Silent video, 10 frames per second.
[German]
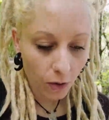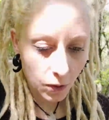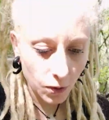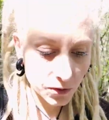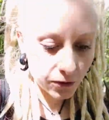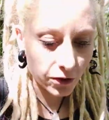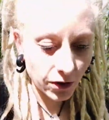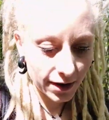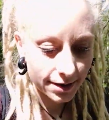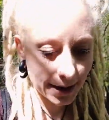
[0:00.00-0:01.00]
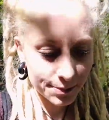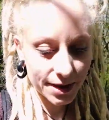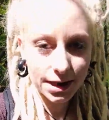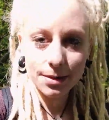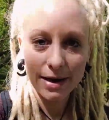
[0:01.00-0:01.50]
und ich habe
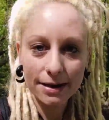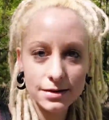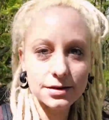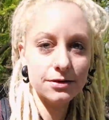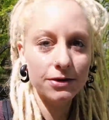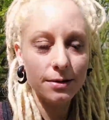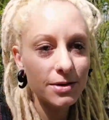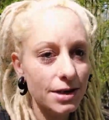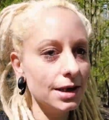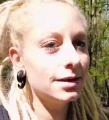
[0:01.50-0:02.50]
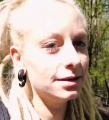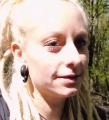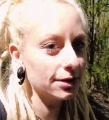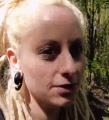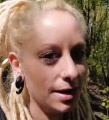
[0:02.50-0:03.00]
dann am Ende des Films
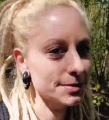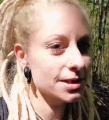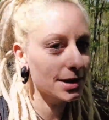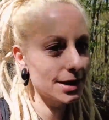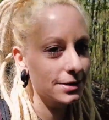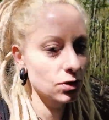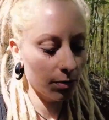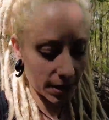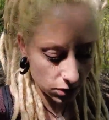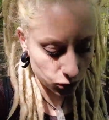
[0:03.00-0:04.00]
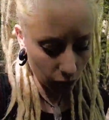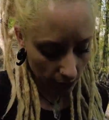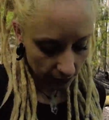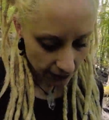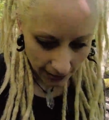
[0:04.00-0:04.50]
realisiert und habe das dann halt nochmal
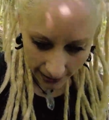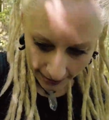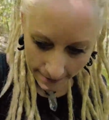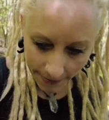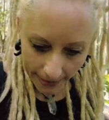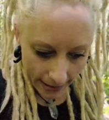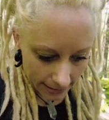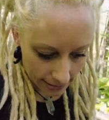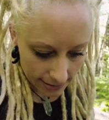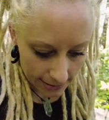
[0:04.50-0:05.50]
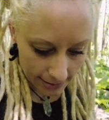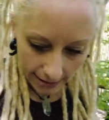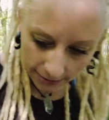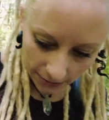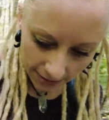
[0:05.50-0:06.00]
gegoogelt, dass es diesen
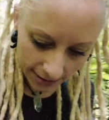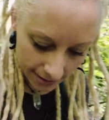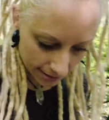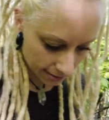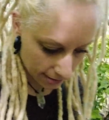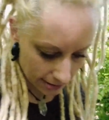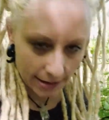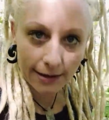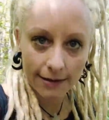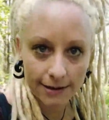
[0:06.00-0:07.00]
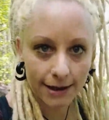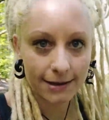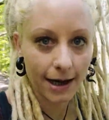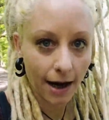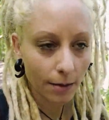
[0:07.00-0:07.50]
Exorzisten tatsächlich
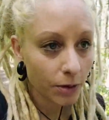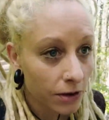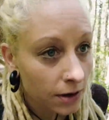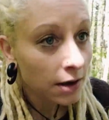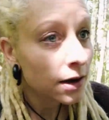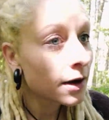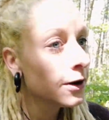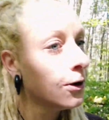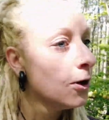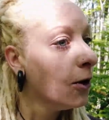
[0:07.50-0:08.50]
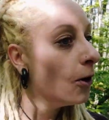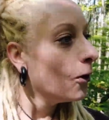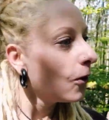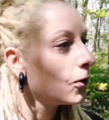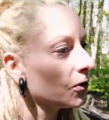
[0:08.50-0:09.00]
halt gab
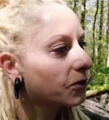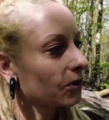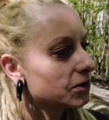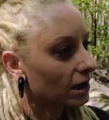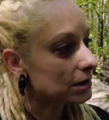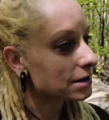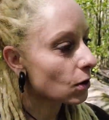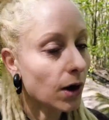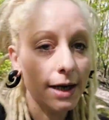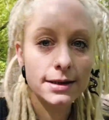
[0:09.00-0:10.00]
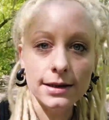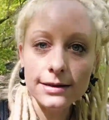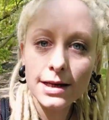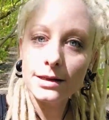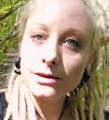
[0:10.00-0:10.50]
und äh, dass es auch eine
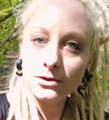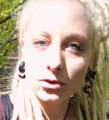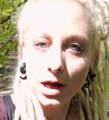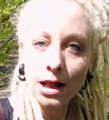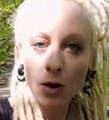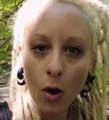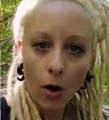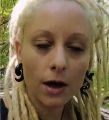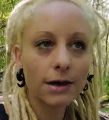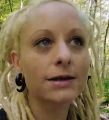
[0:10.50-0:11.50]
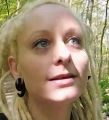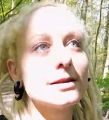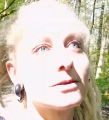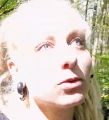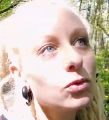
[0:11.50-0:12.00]
internationale
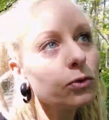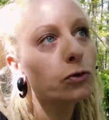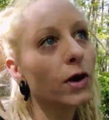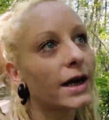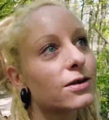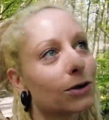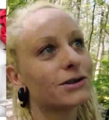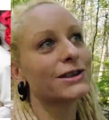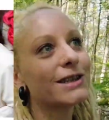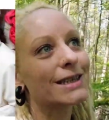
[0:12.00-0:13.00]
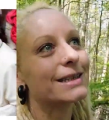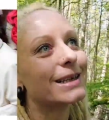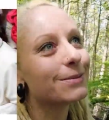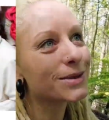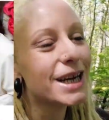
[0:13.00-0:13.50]
Organisation für
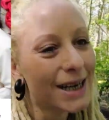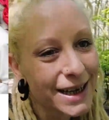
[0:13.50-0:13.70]
Exorzisten gibt,